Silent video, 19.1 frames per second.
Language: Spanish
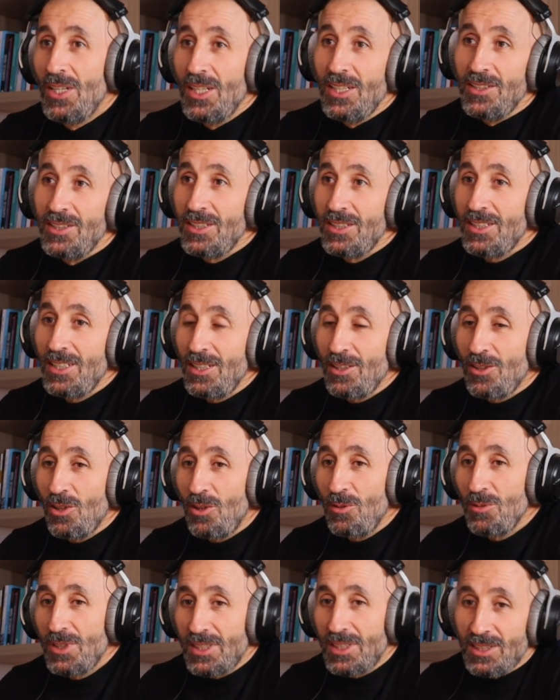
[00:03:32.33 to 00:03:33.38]
desde el
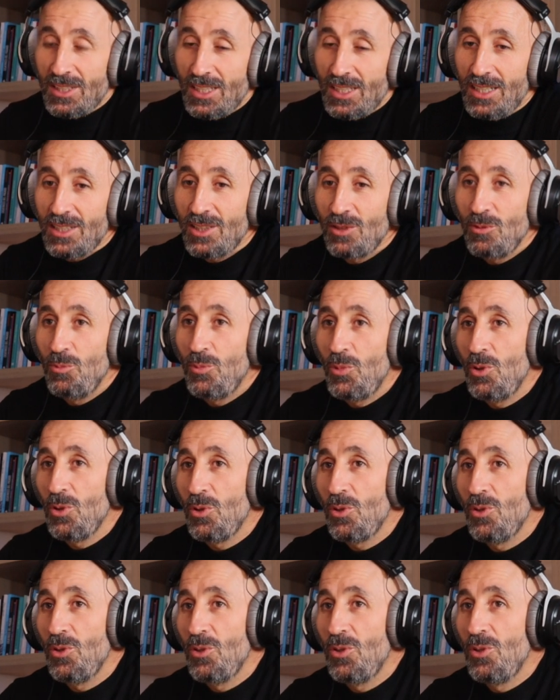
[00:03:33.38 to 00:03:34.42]
COVID está así un
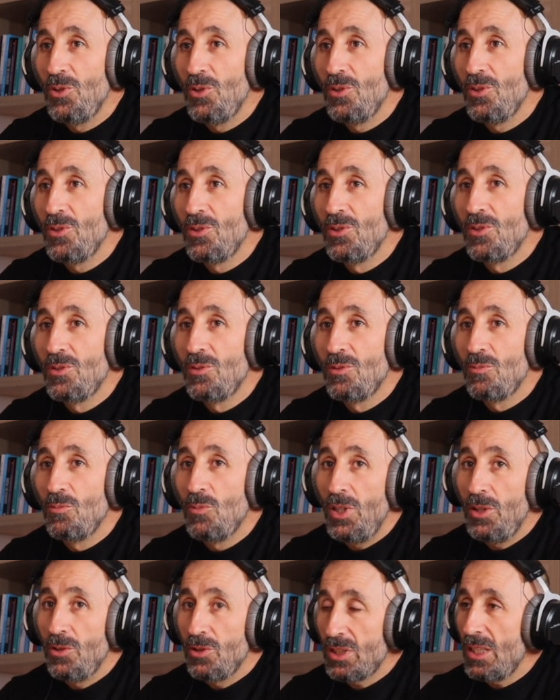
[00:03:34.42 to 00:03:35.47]
poco
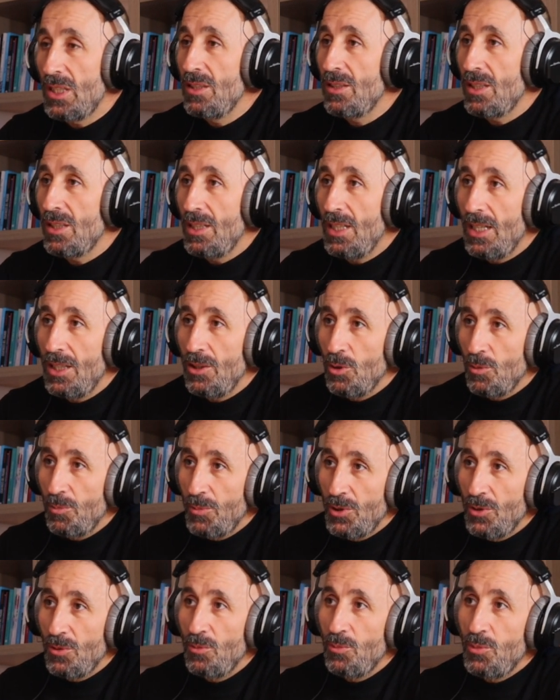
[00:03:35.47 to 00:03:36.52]
bueno, está entrenando,
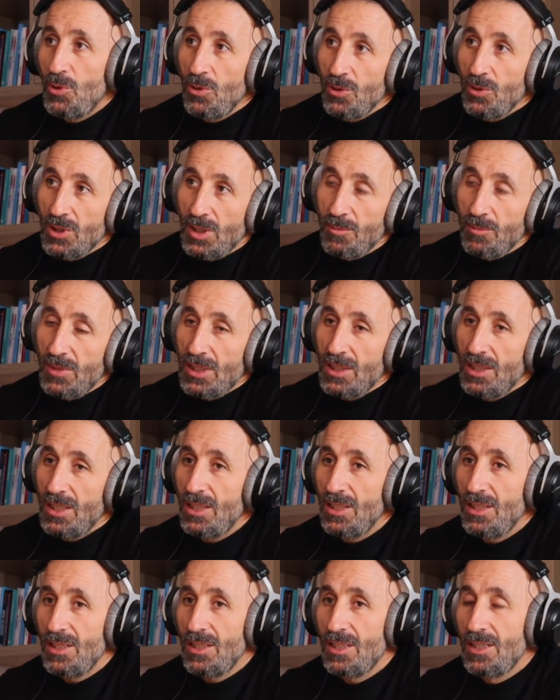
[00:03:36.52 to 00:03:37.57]
pero un poco también
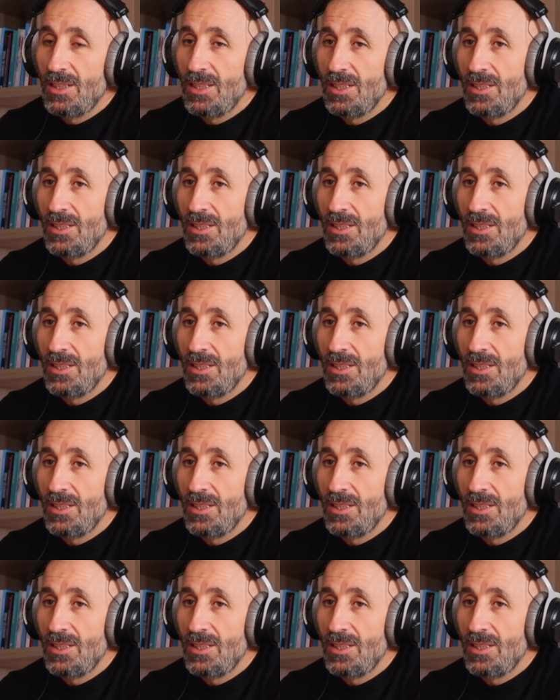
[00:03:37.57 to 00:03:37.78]
a...